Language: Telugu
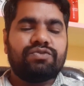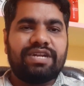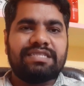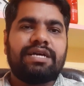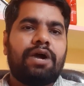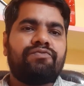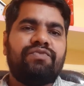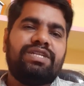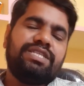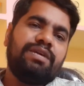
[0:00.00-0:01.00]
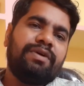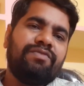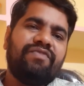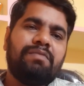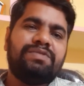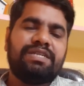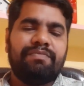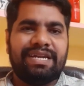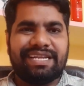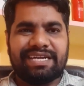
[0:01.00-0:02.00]
ఉన్న సాఫ్ట్వేర్స్నే మనం వెబ్సైట్
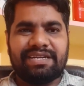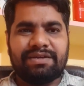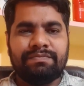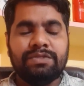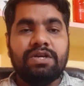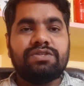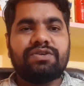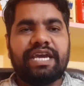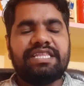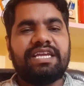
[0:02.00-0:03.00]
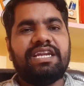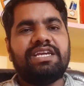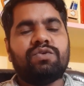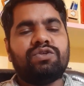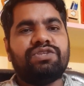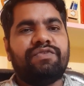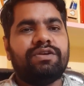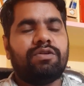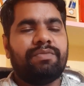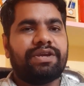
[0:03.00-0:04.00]
బిల్డర్ అంటాం సో అయితే నేను ఈరోజు
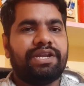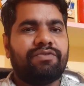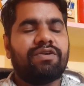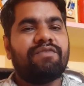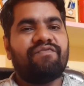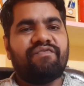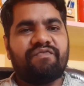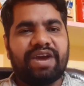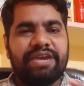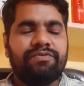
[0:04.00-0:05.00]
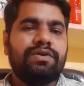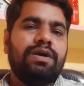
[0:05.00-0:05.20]
వీడియోలో మీకు నేను ఒక ఫైవ్